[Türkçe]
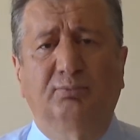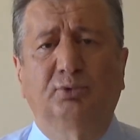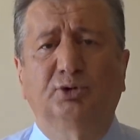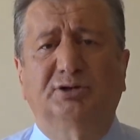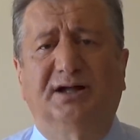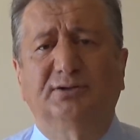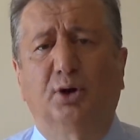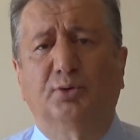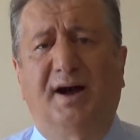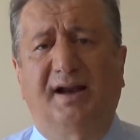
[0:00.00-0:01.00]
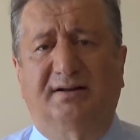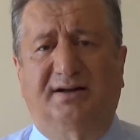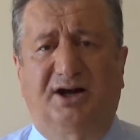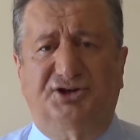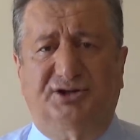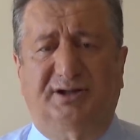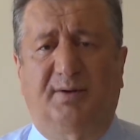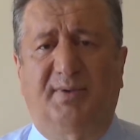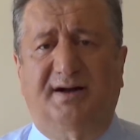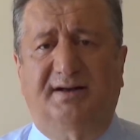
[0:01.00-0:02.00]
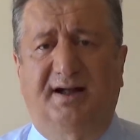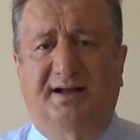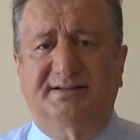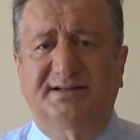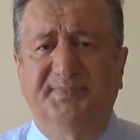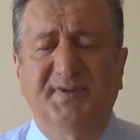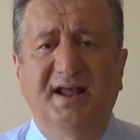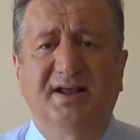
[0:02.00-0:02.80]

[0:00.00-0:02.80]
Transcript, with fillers: Bunu da normal karşılamak lazım.